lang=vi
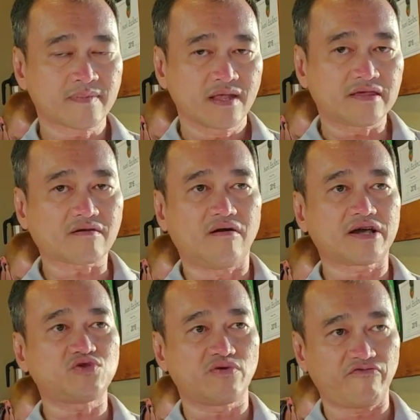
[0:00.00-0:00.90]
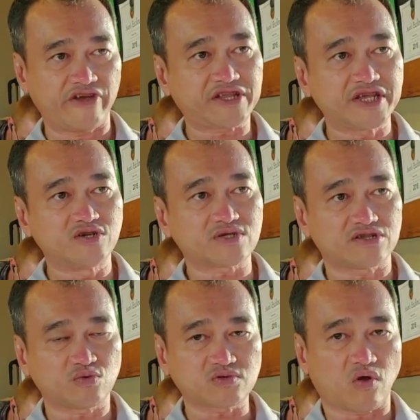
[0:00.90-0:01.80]
Chứ còn cái chuyện fake news là
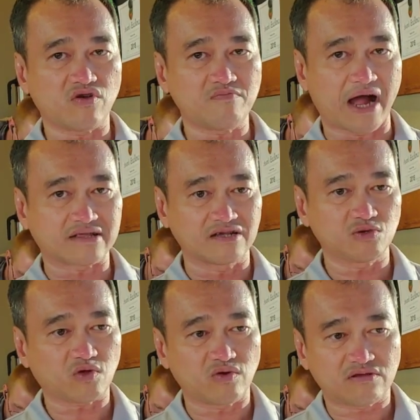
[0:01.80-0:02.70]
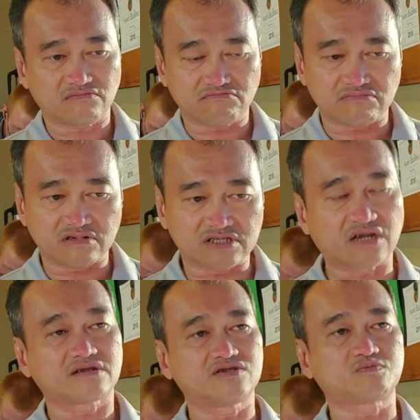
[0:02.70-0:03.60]
chúng tôi, bản thân chúng tôi sức
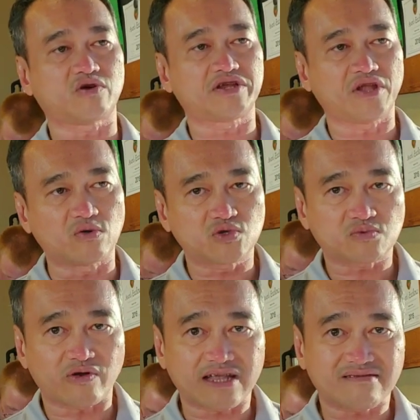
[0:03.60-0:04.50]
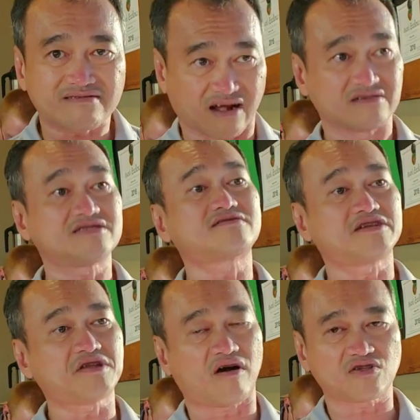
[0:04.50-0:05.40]
chúng tôi đến đâu, chúng tôi đã tận sức
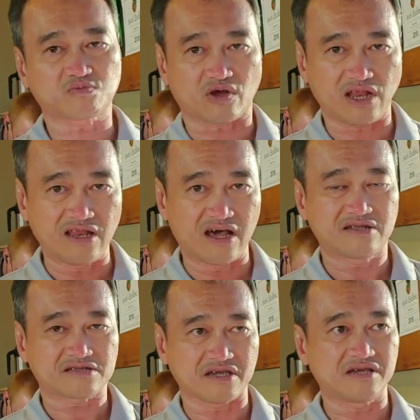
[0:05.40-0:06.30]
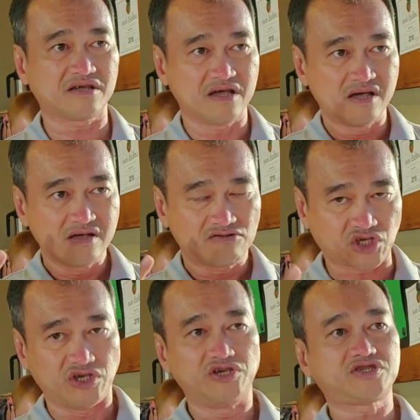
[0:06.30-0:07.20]
đến đó, chúng tôi đã lên tiếng
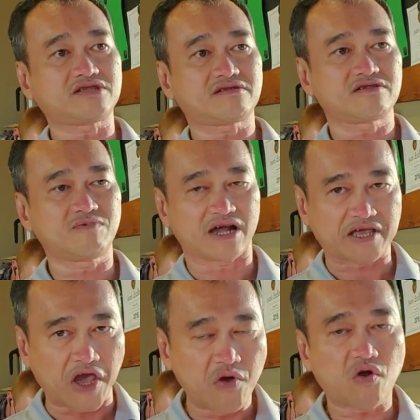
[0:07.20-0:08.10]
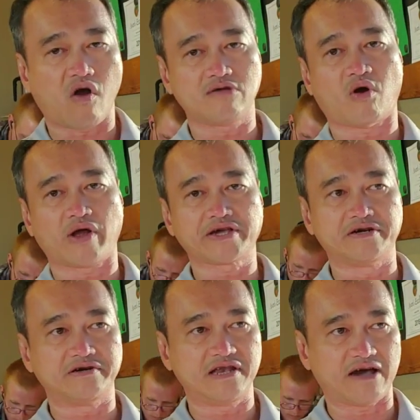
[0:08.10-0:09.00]
chỉ trích, đúng không ạ, kêu gọi mọi
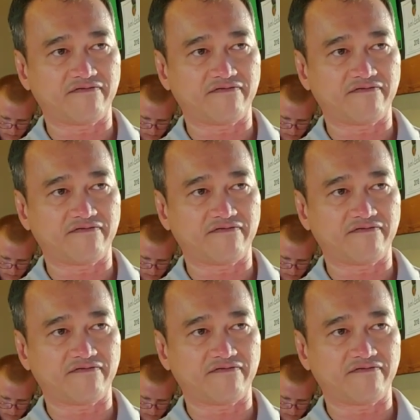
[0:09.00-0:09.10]
người là